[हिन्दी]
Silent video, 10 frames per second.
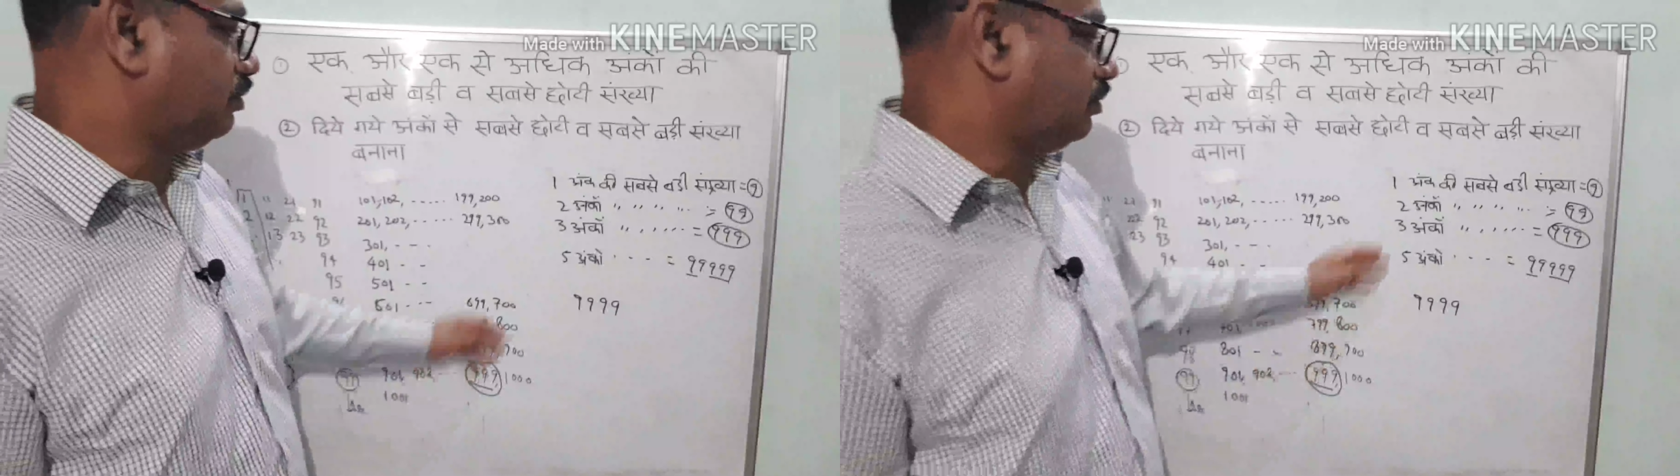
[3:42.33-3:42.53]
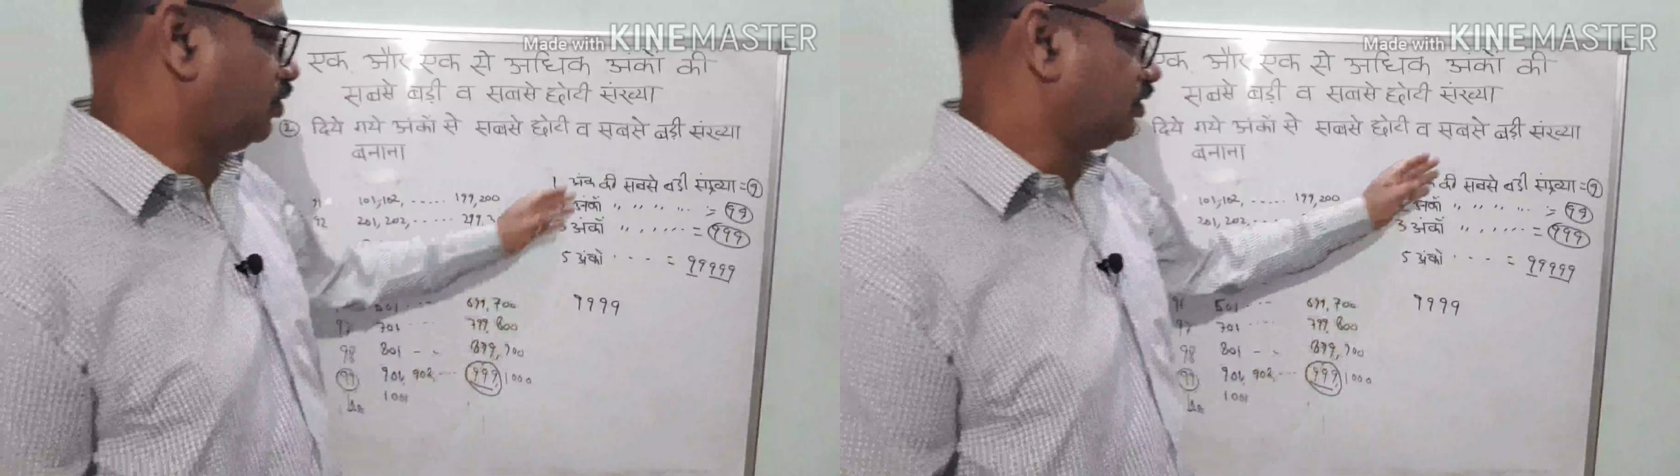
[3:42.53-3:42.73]

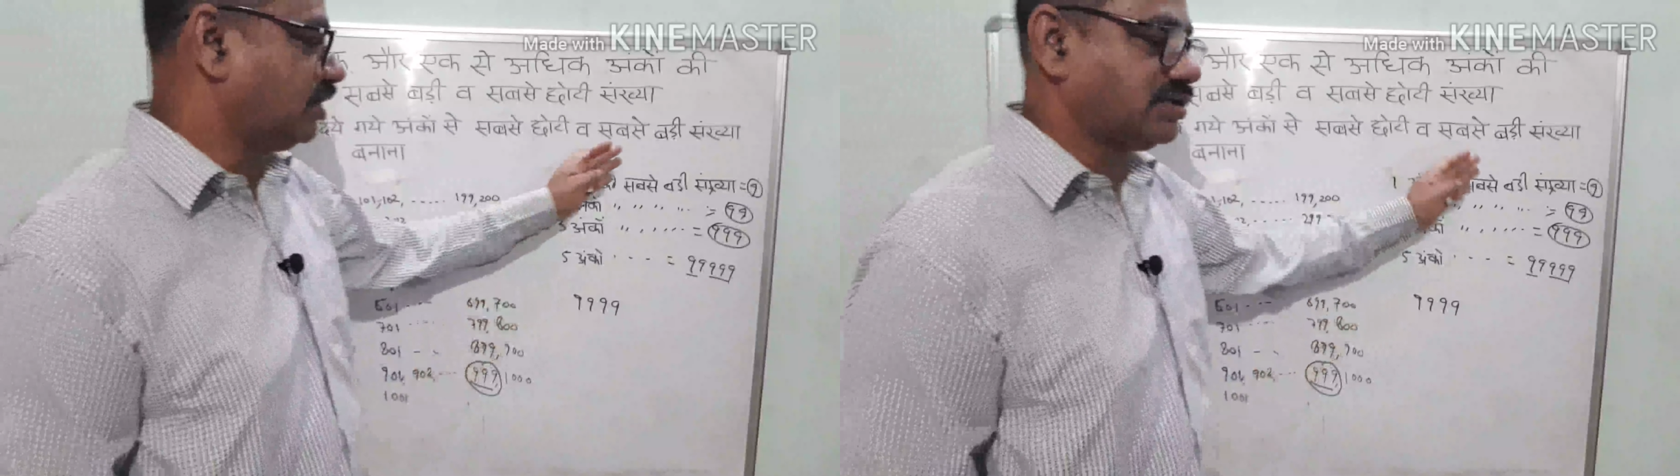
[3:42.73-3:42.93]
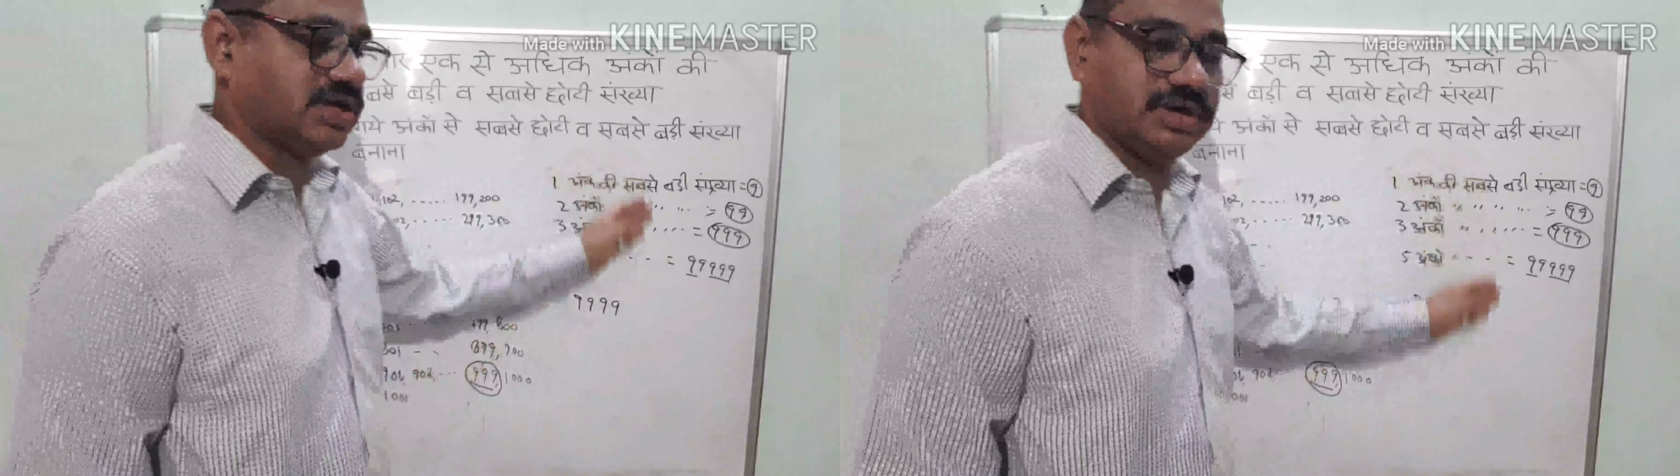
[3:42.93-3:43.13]
बहुत
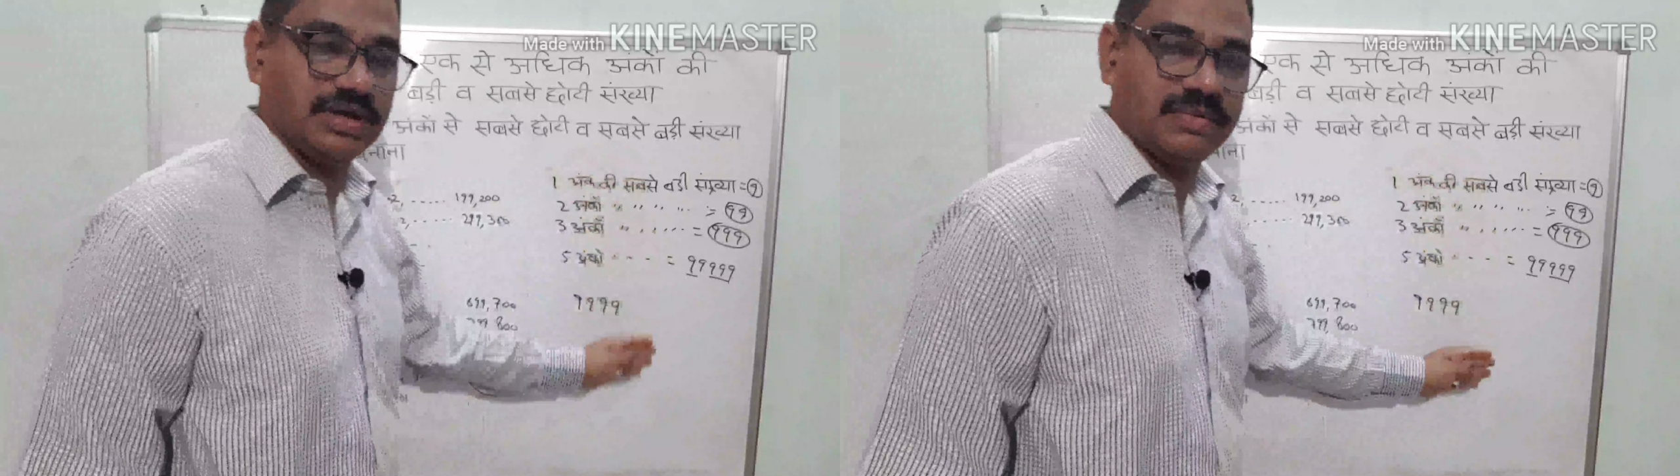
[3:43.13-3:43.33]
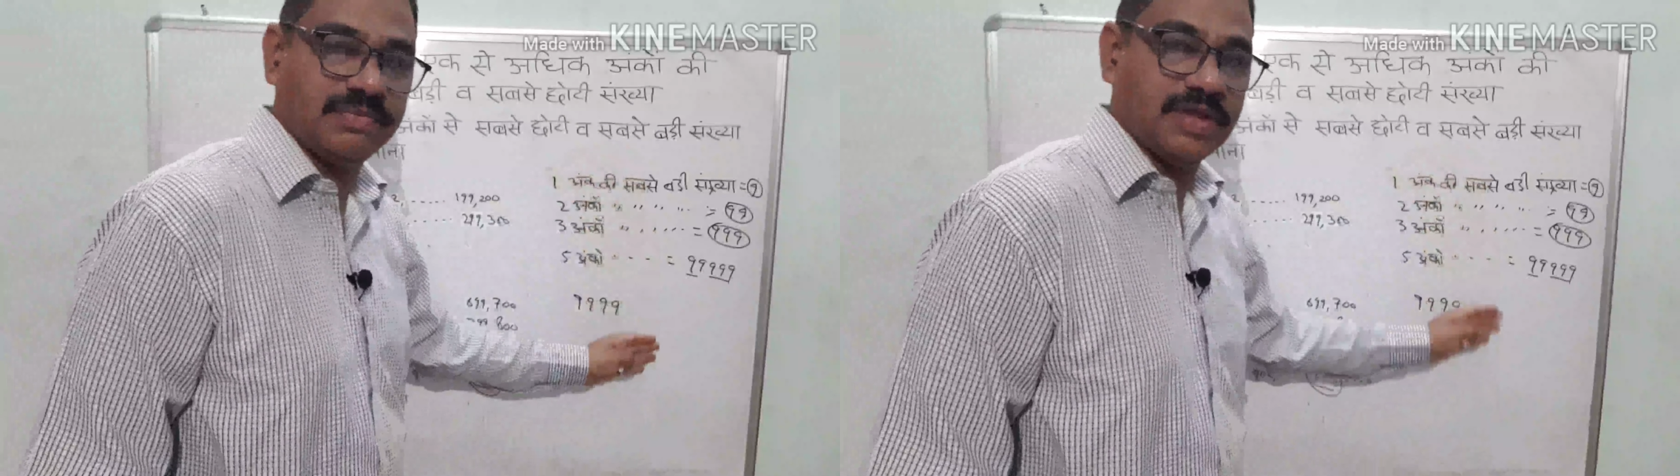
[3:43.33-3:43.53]
आसान
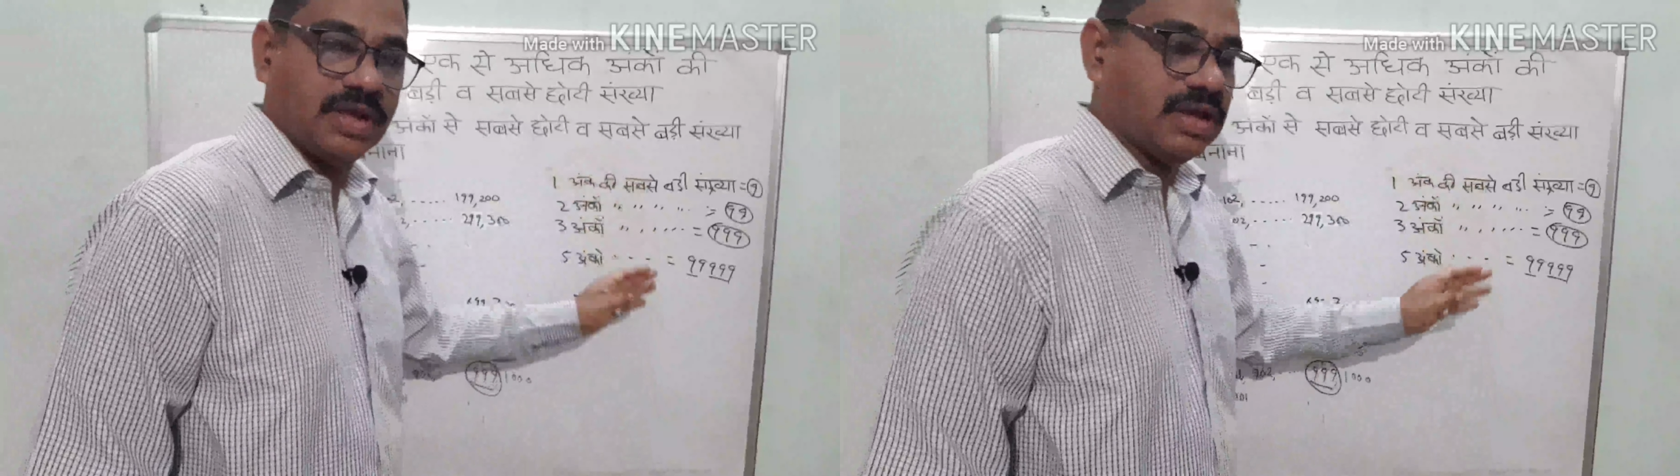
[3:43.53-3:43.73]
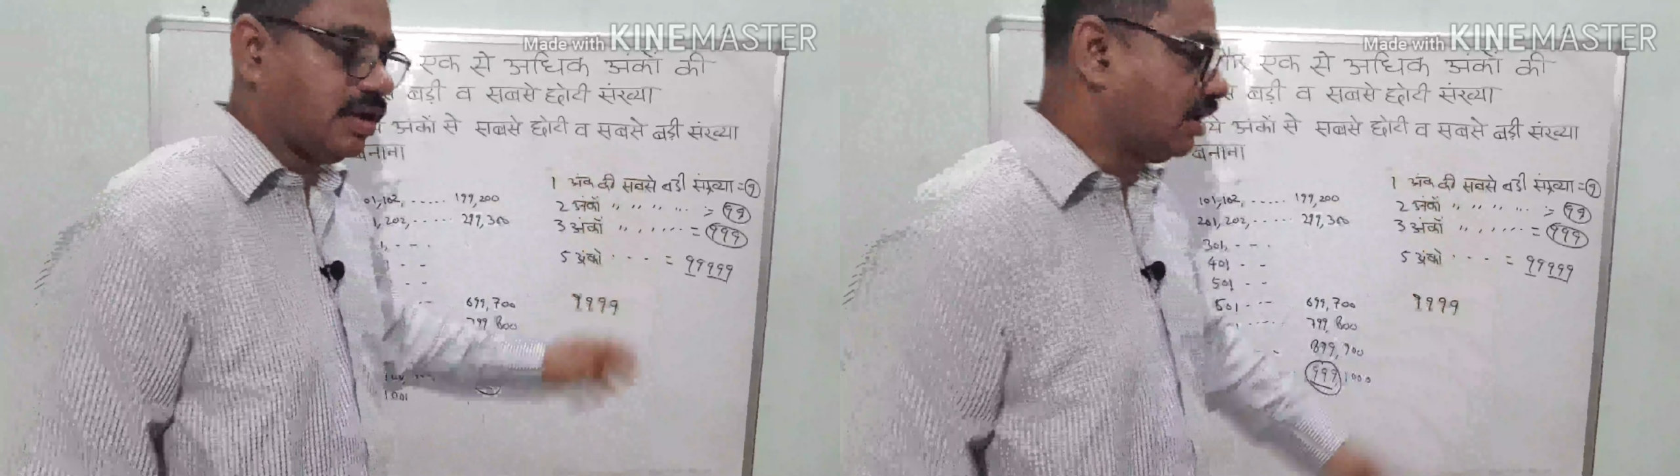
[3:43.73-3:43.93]
है
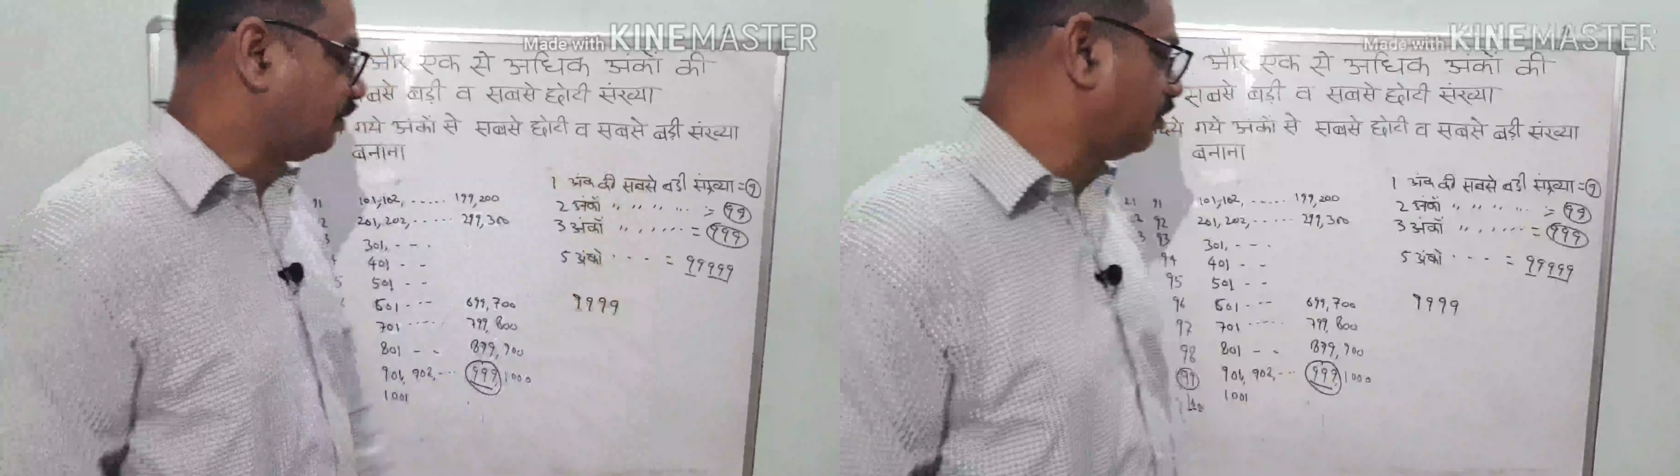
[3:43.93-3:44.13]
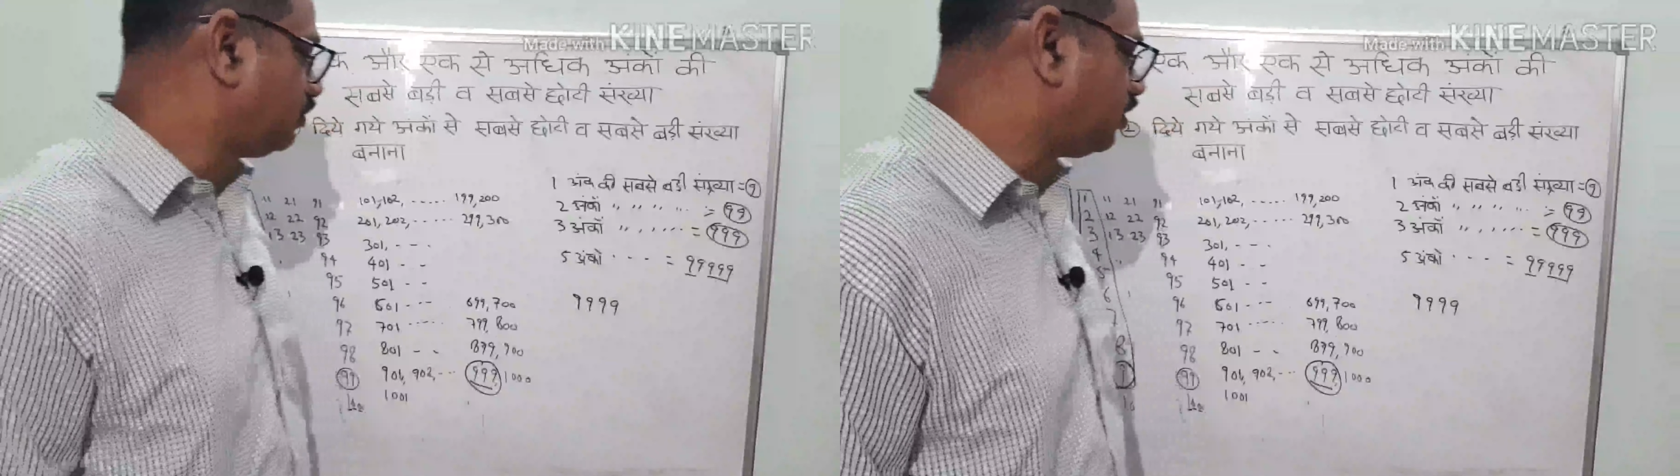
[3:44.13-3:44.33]
अब हम